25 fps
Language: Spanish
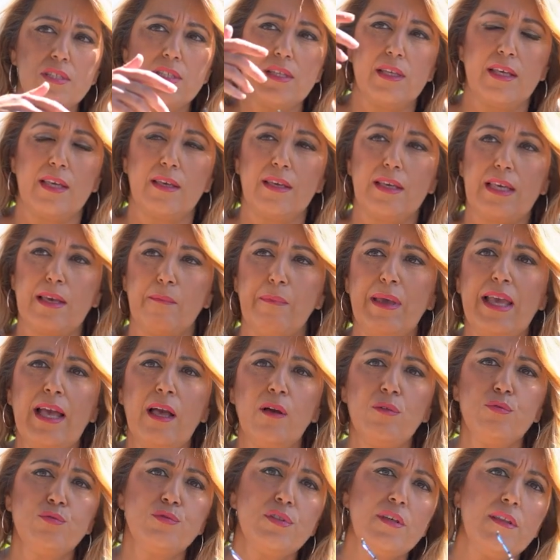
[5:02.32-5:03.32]
que si que
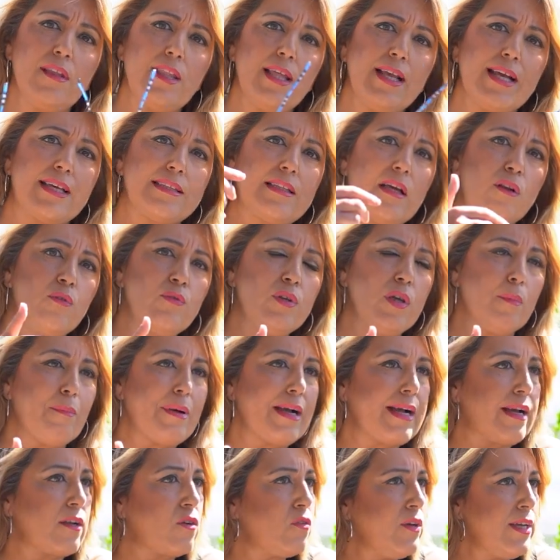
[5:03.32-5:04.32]
vengan ustedes de Cataluña
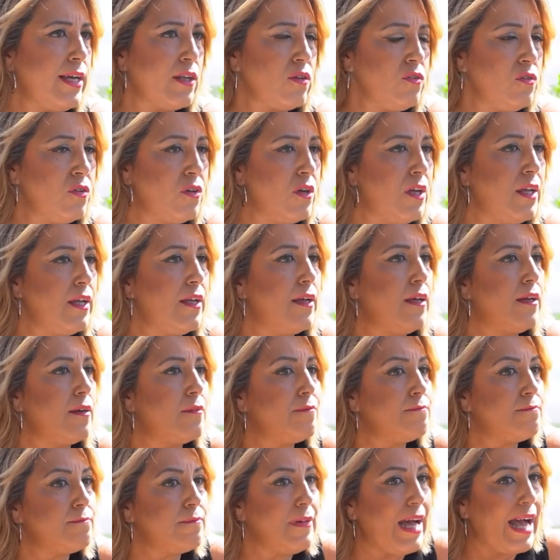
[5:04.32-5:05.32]
para acá, no, oigan, no,
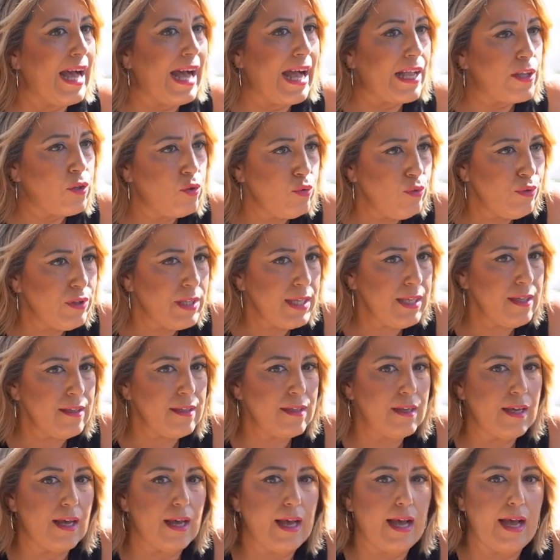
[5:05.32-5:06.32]
ayuden
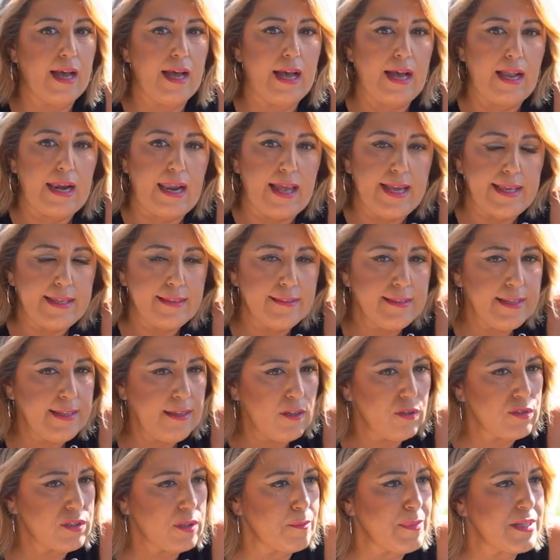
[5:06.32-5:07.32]
a la gente
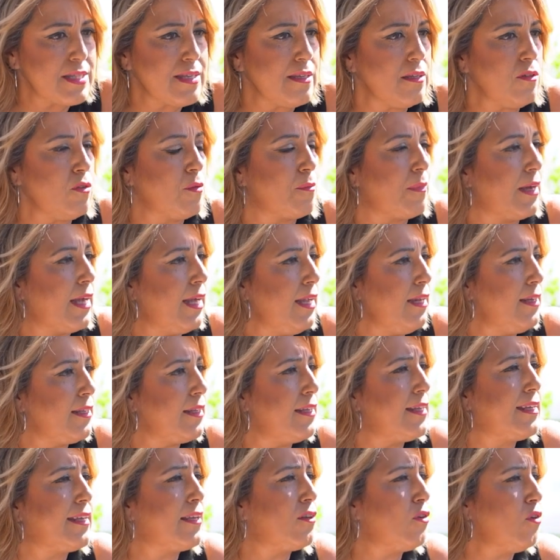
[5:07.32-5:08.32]
que lo está pasando mal
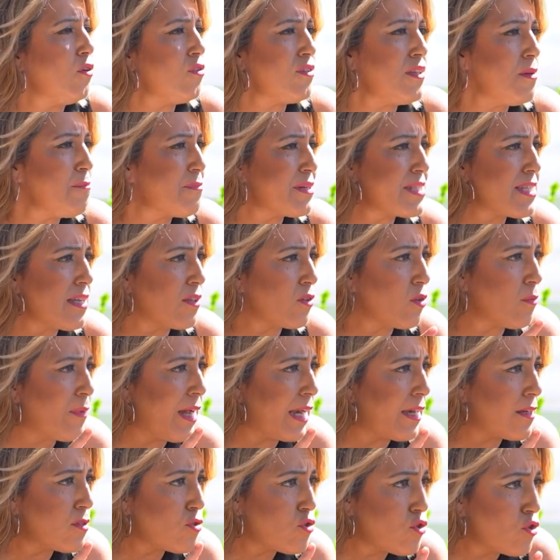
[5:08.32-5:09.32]
y que no lo están pasando
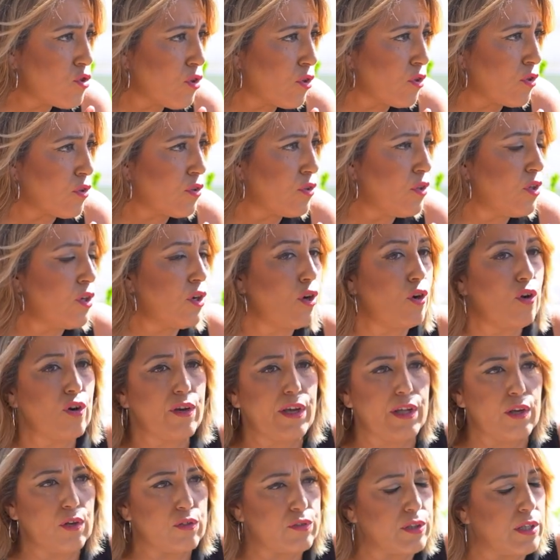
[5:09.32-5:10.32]
mal solo los
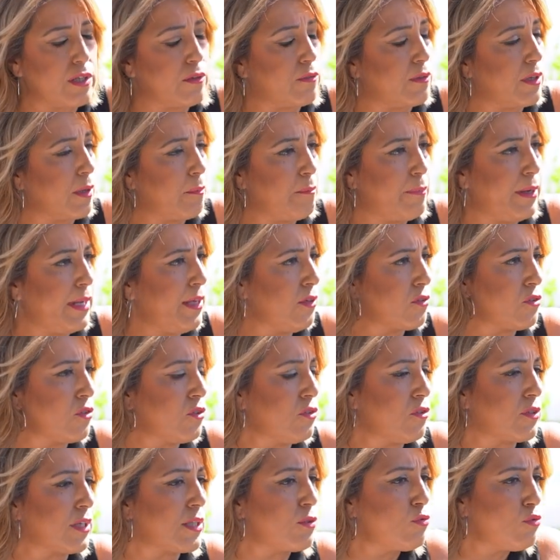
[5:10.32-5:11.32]
que no tienen un empleo, no,
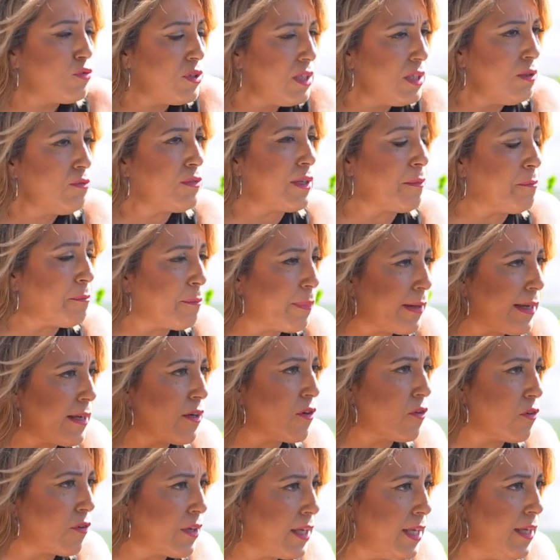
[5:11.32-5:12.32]
no, que tú tienes un
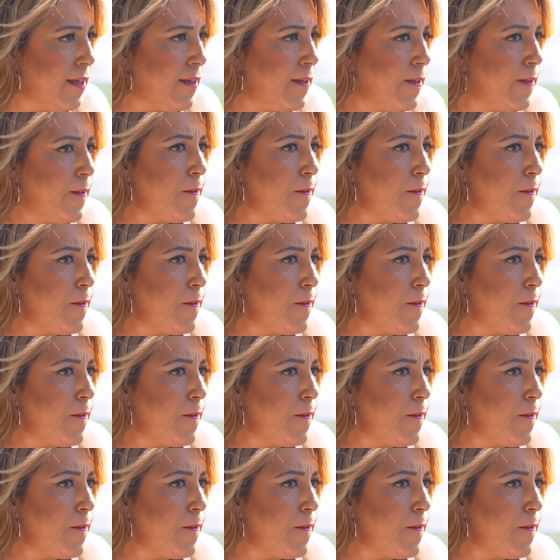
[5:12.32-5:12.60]
empleo hoy